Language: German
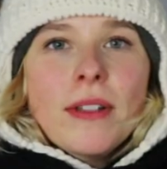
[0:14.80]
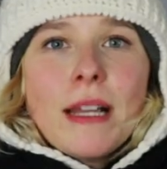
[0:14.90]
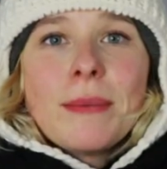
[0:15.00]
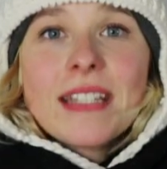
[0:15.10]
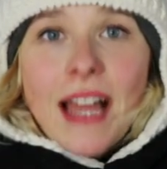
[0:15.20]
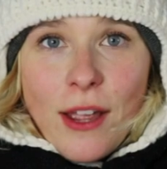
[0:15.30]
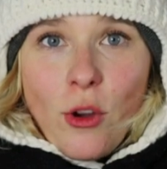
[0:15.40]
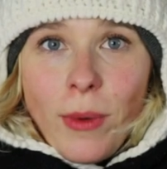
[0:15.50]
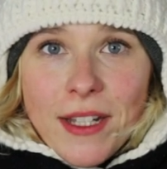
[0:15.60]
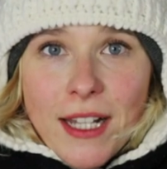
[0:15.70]
Und ich habe
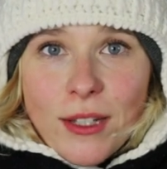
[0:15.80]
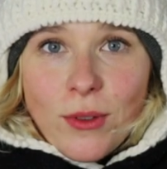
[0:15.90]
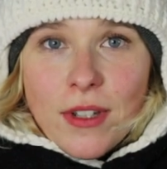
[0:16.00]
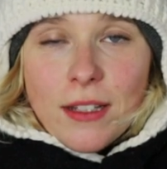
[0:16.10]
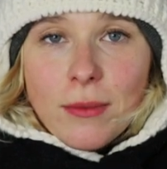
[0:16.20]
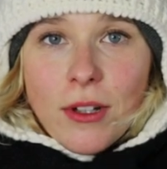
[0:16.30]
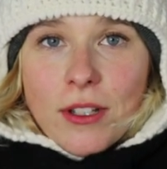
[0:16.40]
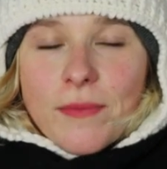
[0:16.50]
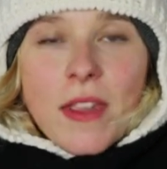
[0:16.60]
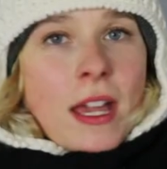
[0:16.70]
drei Oberteile drunter, liebe Leute.